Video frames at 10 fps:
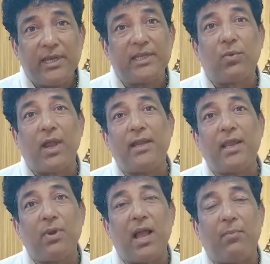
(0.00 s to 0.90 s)
ये सब
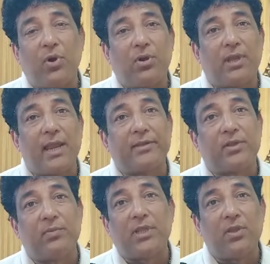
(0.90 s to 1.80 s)
आईडिया गुड़ा आम
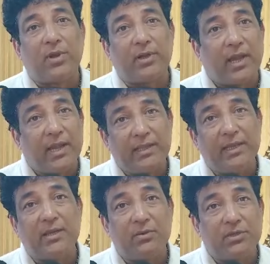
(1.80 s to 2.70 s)
अर्गानाइजेसन मध्यम ट्रेनिंग
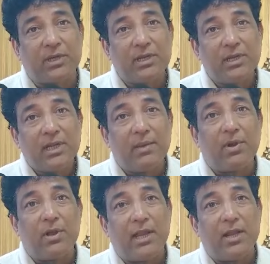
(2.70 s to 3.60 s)
दि
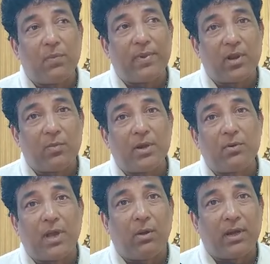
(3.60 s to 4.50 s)
जाऊँगी एंटरप्रेनर मान
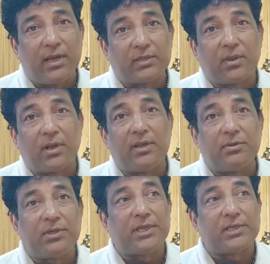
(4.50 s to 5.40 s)
को आवेरनेस
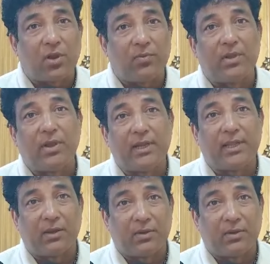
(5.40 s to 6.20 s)
कराऊँगी सी सर्भे करिया